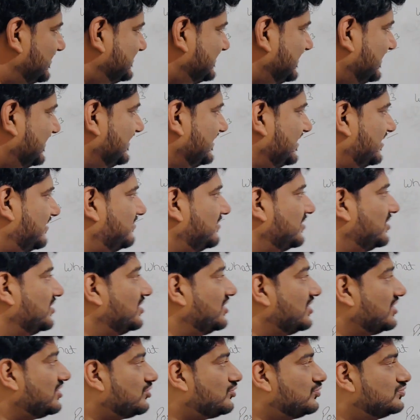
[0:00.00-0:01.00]
बेसिकली हम
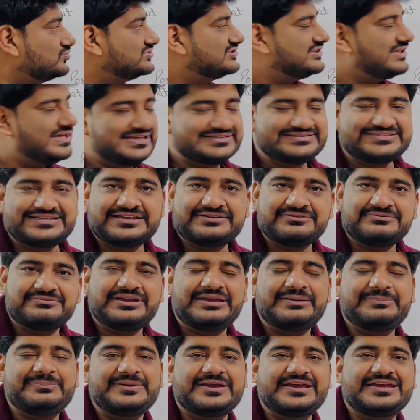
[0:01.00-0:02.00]
कौन से ऐसे
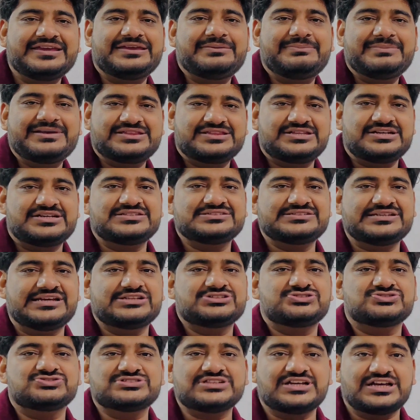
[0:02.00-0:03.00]
एपीआई के मेथड्स
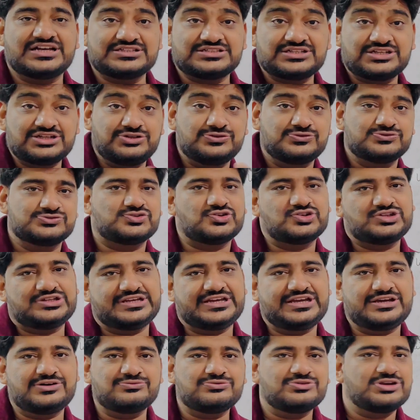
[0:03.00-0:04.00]
हैं जो ज़्यादातर यूज़
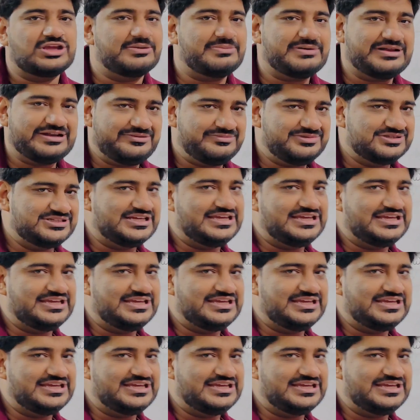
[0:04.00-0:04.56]
होते हैं उनके बारे में